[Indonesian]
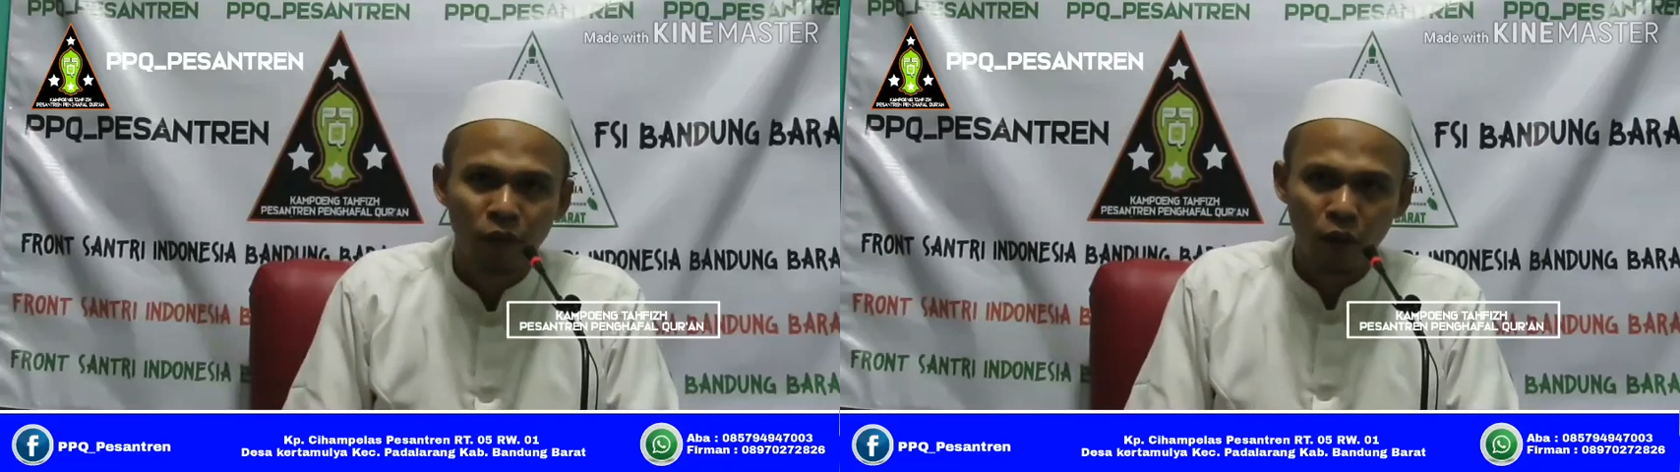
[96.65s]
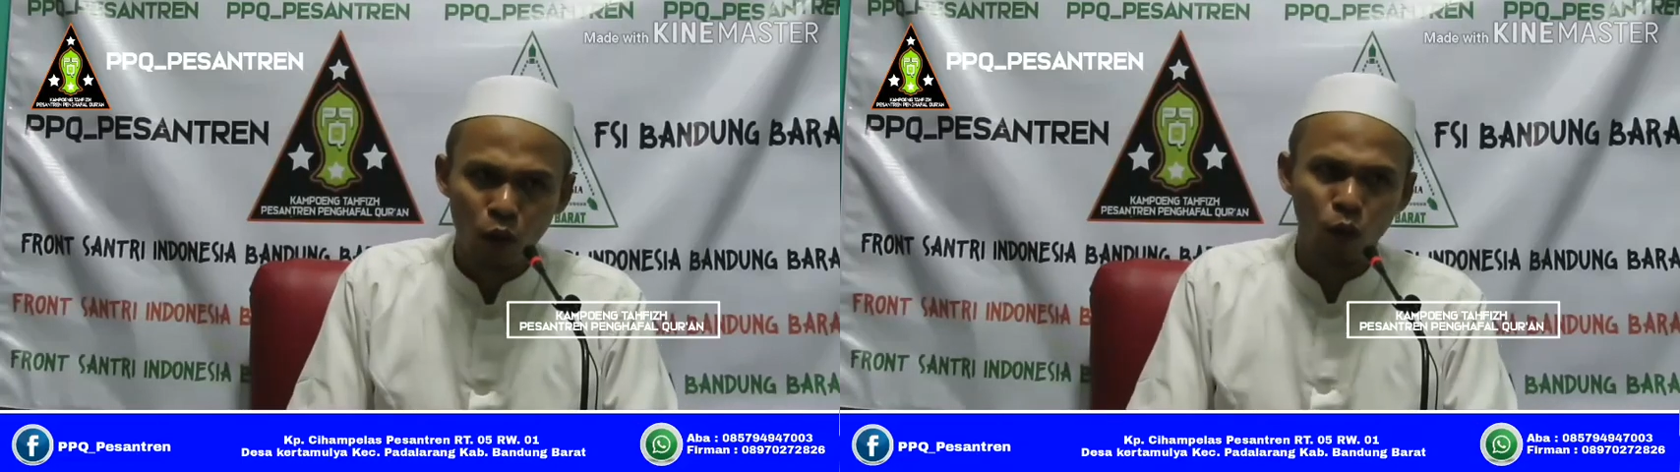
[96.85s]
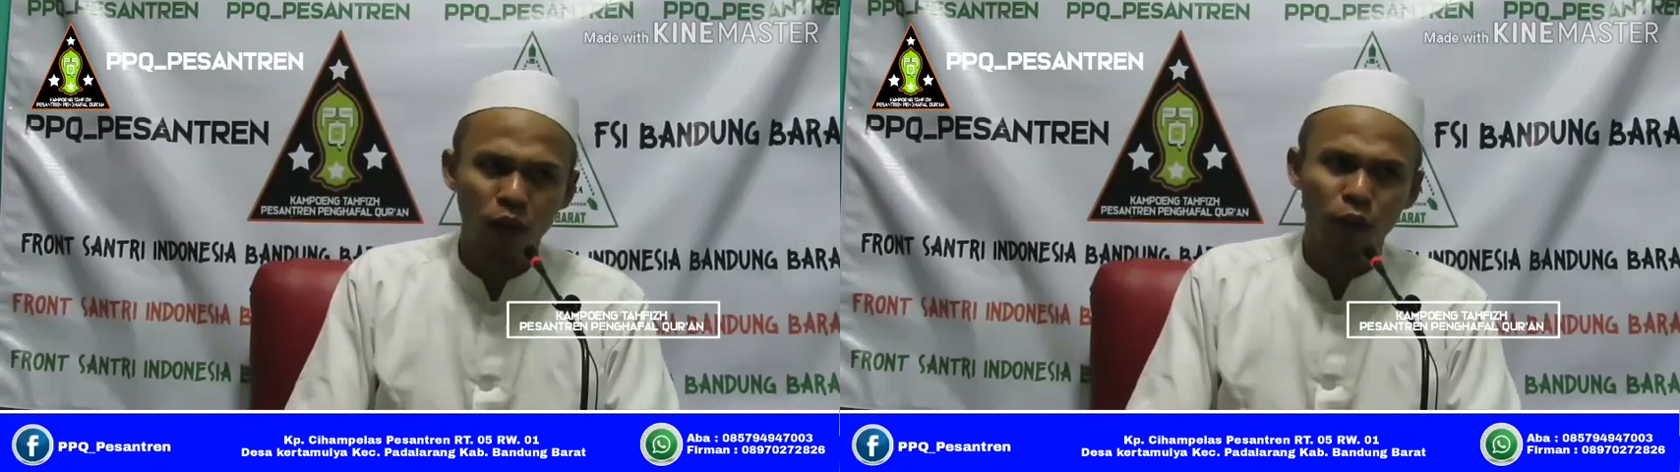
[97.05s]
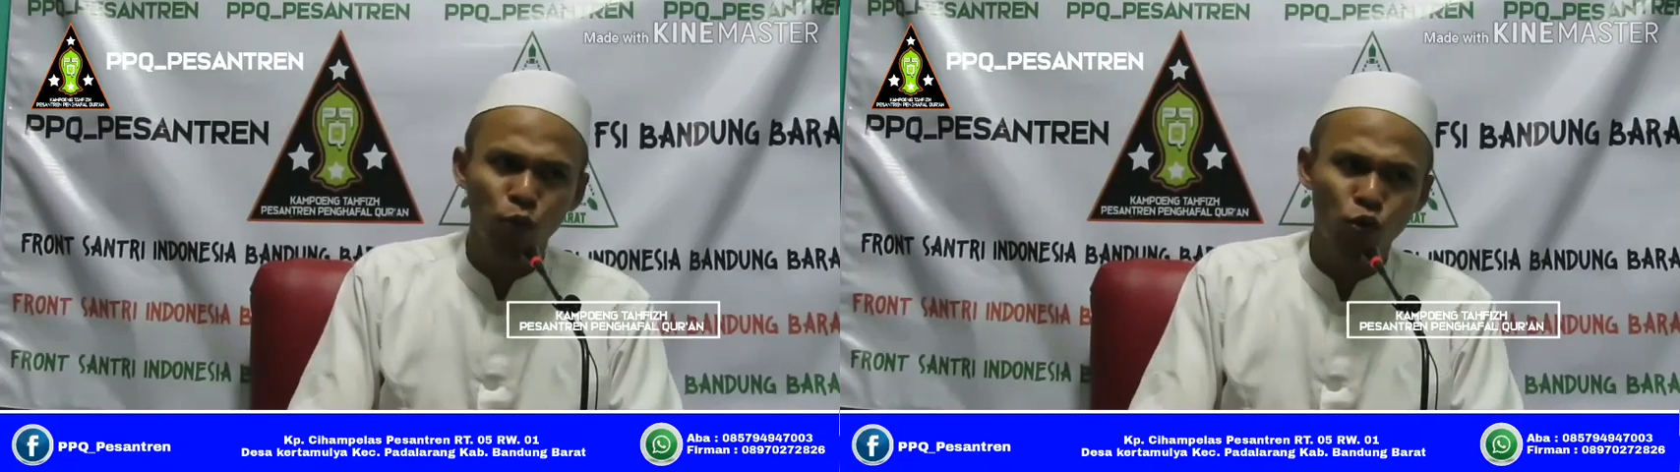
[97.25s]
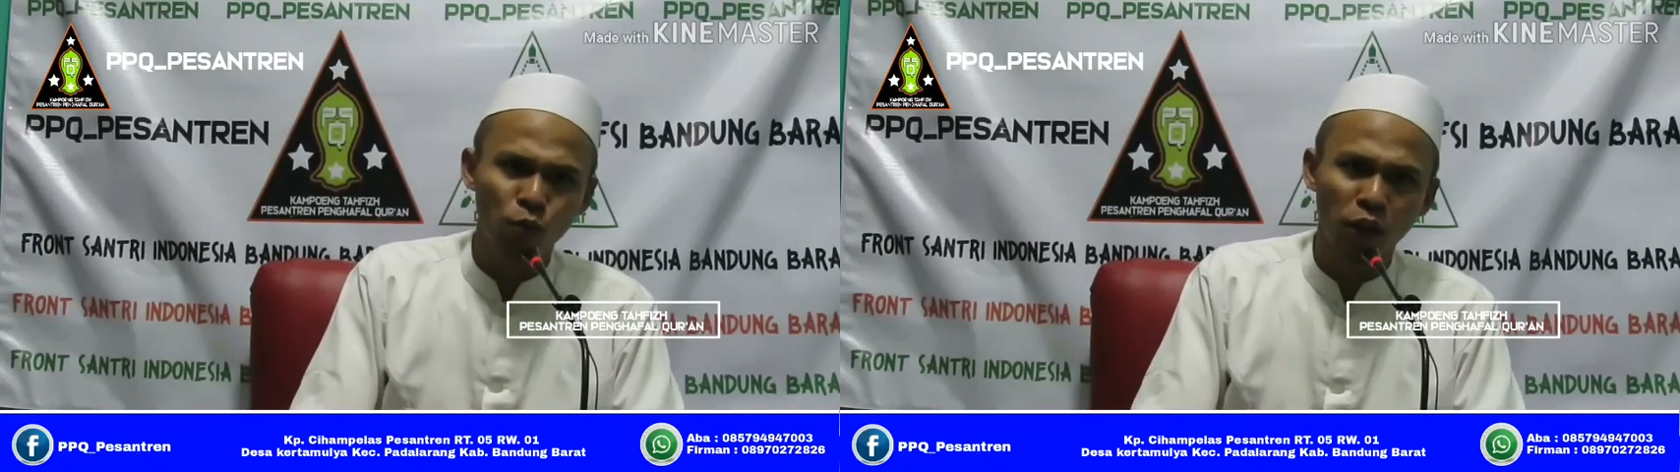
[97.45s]
Kalau wali
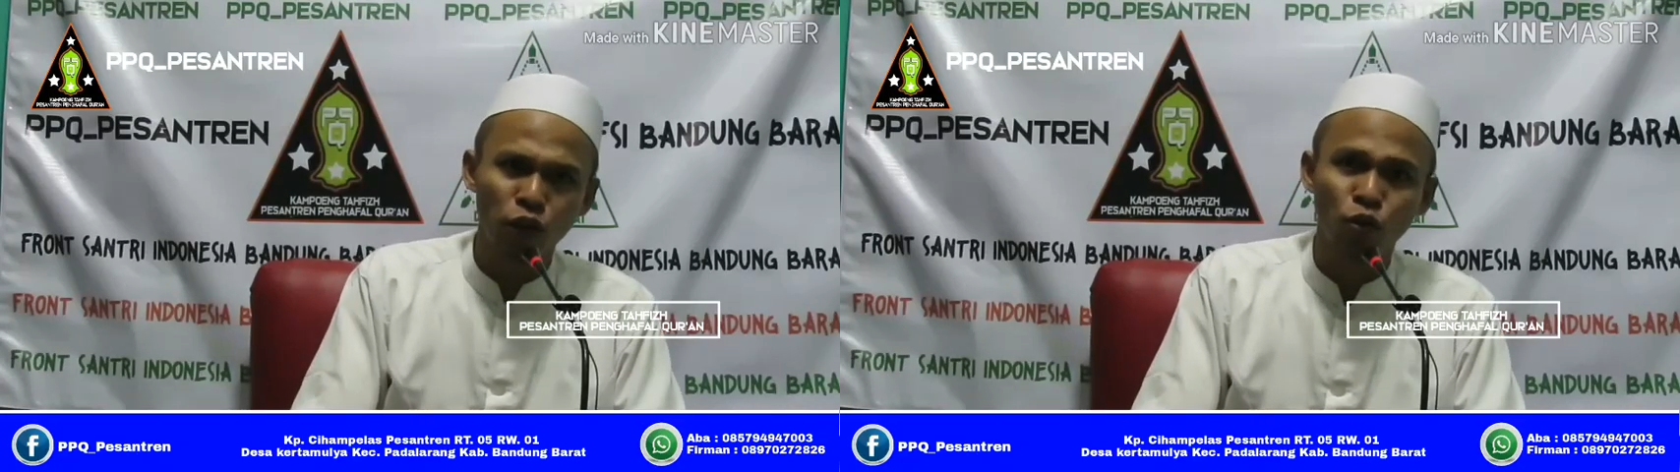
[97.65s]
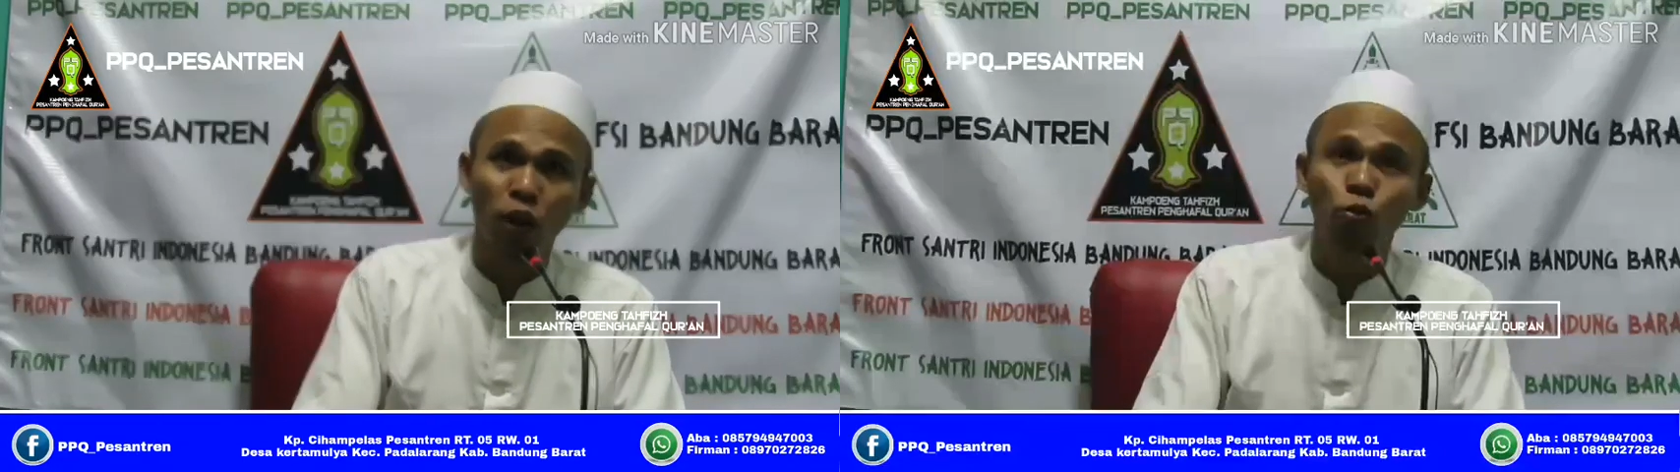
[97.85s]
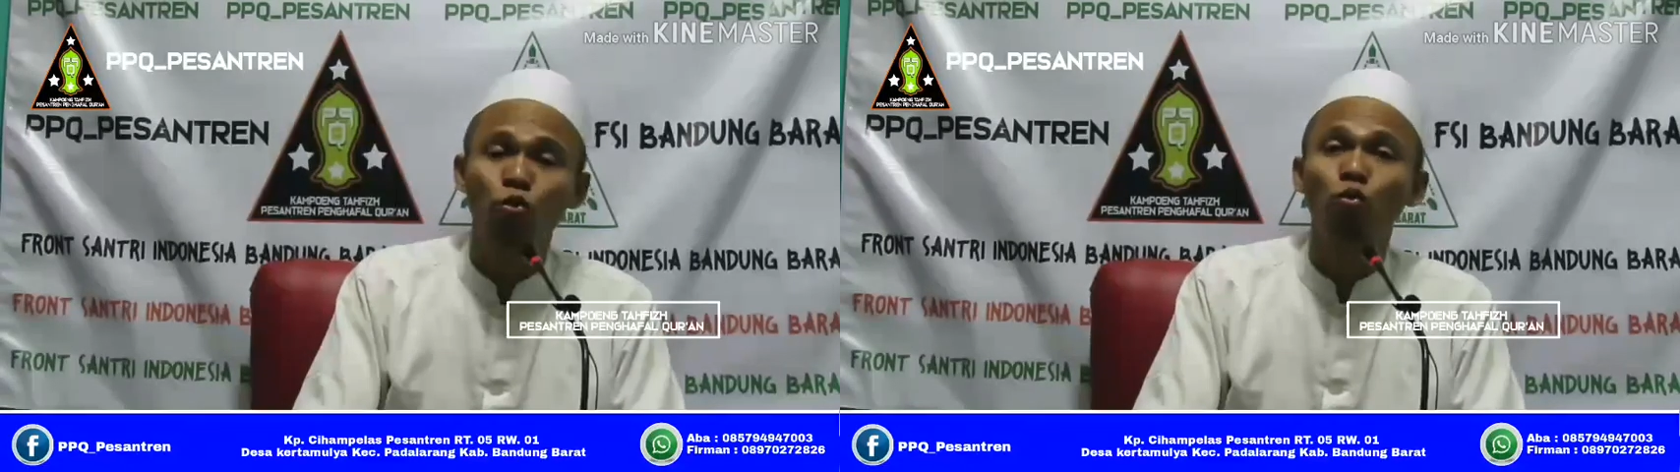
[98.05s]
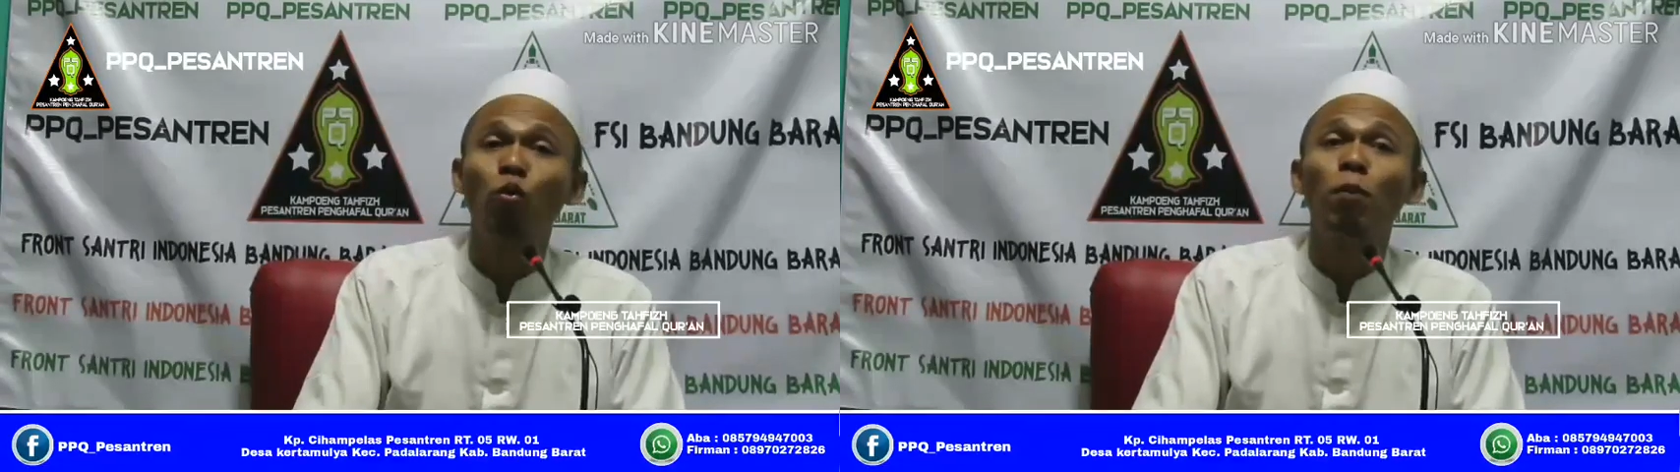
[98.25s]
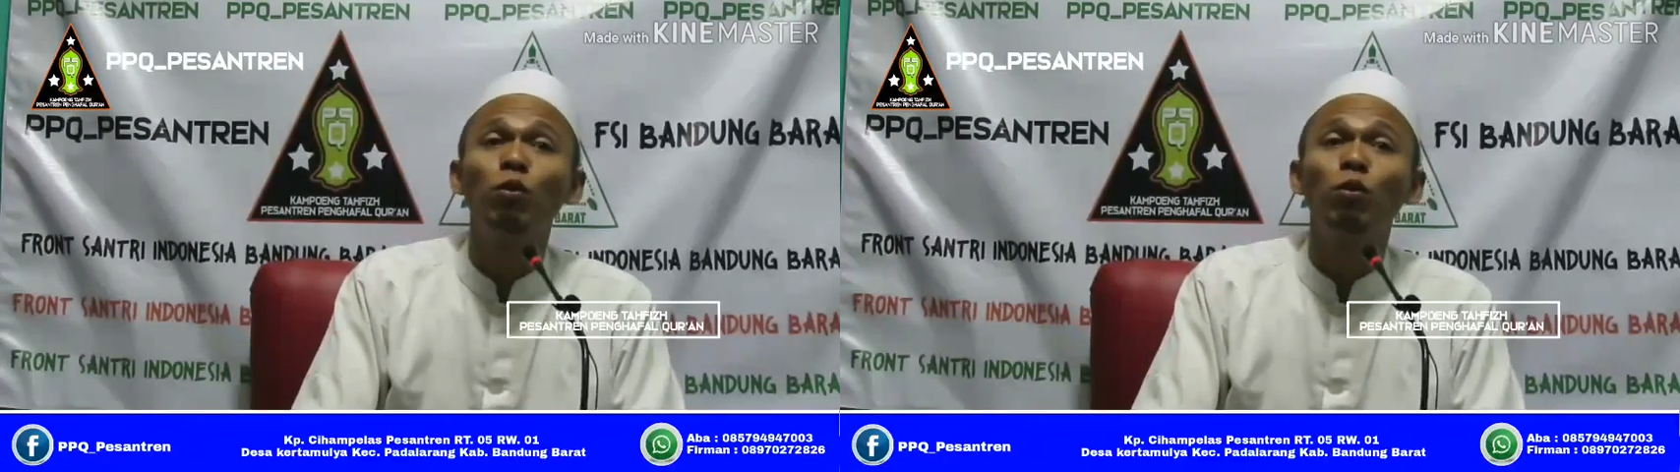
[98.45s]
itu jumlahnya 120